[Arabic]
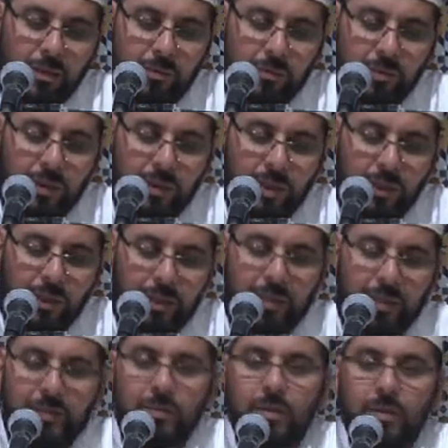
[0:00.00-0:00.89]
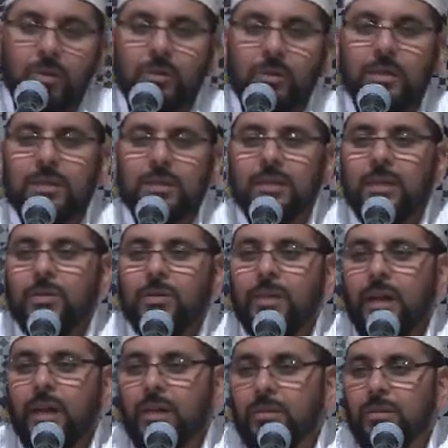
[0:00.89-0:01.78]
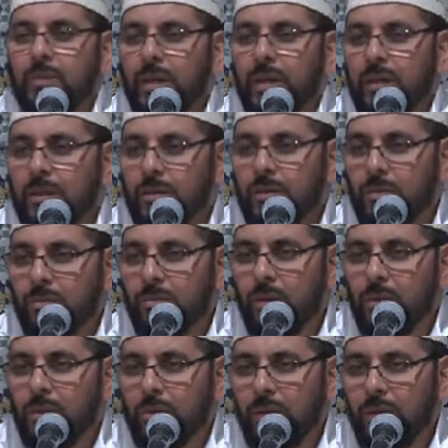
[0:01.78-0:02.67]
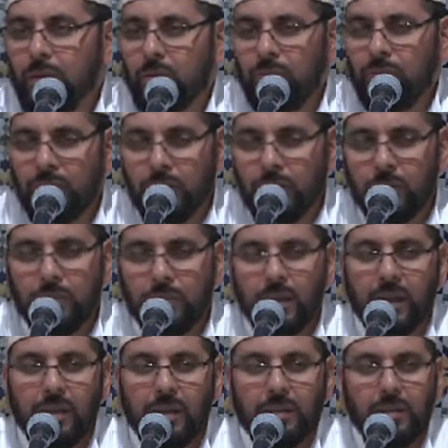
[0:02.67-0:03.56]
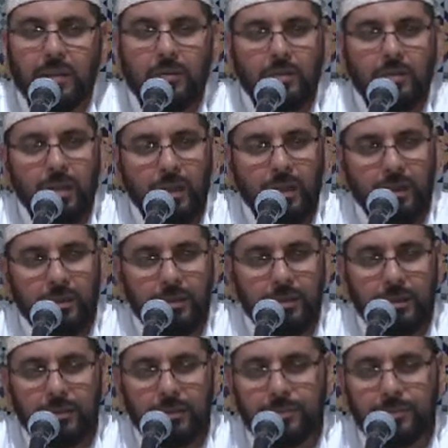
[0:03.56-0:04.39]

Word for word: فالله عز وجل يقول يسألون عن بائكم ولو كانوا فيكم ما قاتلوا إلى قليل